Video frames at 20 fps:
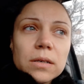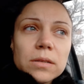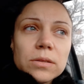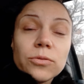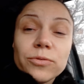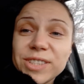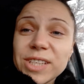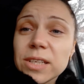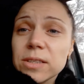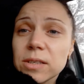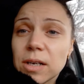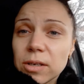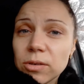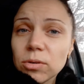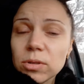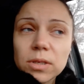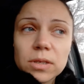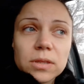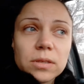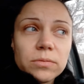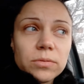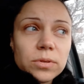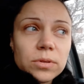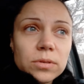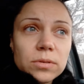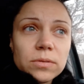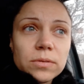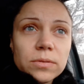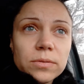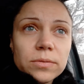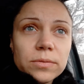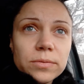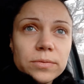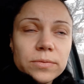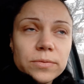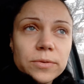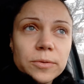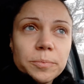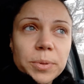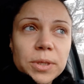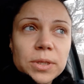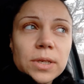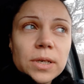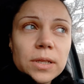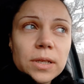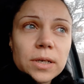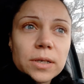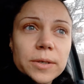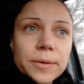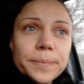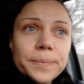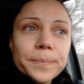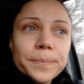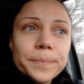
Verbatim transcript: Но ну, все эти районы, это вот э, в пределах,